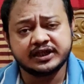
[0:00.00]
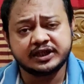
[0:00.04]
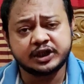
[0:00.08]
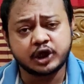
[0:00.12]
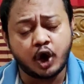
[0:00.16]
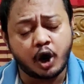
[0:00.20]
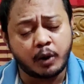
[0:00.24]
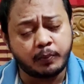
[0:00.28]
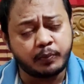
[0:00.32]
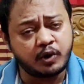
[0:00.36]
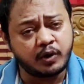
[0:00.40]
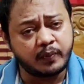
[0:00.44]

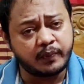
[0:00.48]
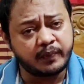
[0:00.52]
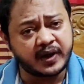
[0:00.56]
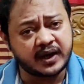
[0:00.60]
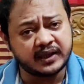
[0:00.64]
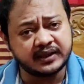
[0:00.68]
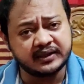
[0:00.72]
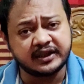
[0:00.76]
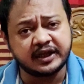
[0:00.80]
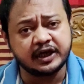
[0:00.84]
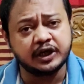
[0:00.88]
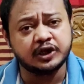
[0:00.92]
যে অপর
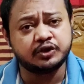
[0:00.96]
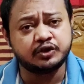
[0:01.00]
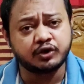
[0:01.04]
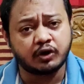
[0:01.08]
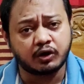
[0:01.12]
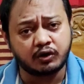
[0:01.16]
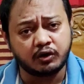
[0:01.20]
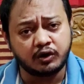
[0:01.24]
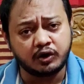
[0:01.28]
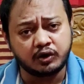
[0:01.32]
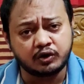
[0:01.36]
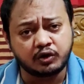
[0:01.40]
প্রান্তের
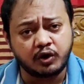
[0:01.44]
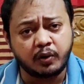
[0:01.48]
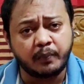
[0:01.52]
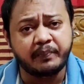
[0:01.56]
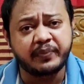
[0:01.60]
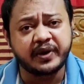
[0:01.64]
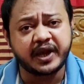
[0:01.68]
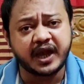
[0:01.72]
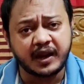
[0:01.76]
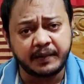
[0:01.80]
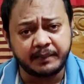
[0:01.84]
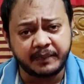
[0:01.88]
জনৈক
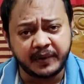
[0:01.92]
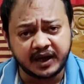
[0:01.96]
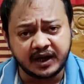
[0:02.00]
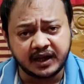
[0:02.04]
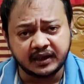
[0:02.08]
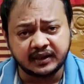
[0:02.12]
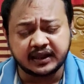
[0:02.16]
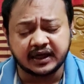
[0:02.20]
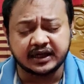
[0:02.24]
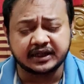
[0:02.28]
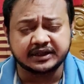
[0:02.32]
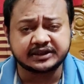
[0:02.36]
বিএনপি
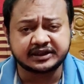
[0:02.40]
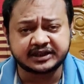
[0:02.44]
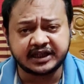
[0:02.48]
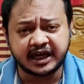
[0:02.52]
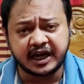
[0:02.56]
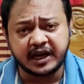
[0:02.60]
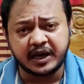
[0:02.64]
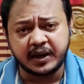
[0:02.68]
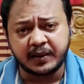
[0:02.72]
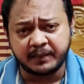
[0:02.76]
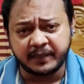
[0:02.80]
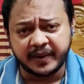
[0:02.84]
নেতা
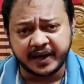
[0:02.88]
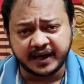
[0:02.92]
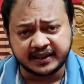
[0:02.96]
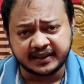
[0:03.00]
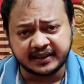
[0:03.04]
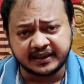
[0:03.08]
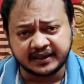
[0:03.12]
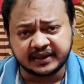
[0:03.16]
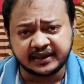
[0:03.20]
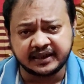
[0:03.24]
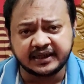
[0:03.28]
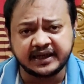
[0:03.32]
সেই
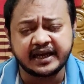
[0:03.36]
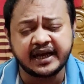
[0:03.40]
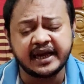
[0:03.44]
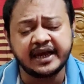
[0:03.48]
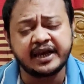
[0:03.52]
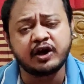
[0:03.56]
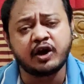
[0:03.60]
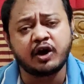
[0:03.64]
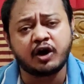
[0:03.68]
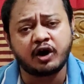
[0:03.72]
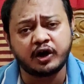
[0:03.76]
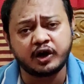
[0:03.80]
ব্যক্তিটি
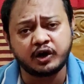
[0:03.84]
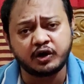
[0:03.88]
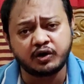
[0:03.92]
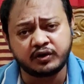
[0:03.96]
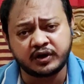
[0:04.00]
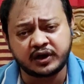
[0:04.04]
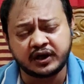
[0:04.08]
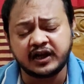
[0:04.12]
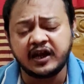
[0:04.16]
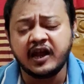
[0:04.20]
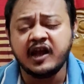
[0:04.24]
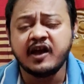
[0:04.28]
এই
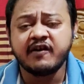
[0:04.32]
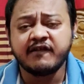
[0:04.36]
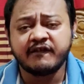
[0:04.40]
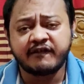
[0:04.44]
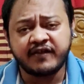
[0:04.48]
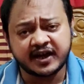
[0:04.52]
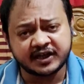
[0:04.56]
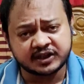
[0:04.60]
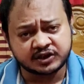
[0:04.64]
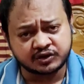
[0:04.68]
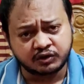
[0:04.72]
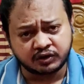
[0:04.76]
অডিওটি
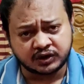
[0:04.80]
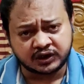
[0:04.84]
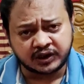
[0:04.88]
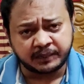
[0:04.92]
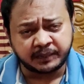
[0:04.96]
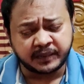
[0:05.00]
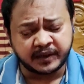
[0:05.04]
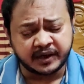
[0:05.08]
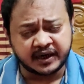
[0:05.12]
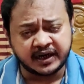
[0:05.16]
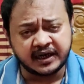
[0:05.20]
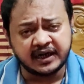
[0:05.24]
ফাঁস
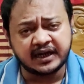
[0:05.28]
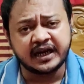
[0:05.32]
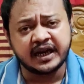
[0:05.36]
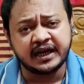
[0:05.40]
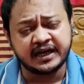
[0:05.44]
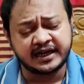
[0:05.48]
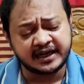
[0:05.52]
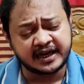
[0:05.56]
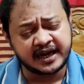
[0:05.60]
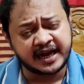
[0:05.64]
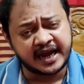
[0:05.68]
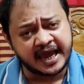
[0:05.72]
করতে পারেন
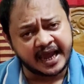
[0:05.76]
এটি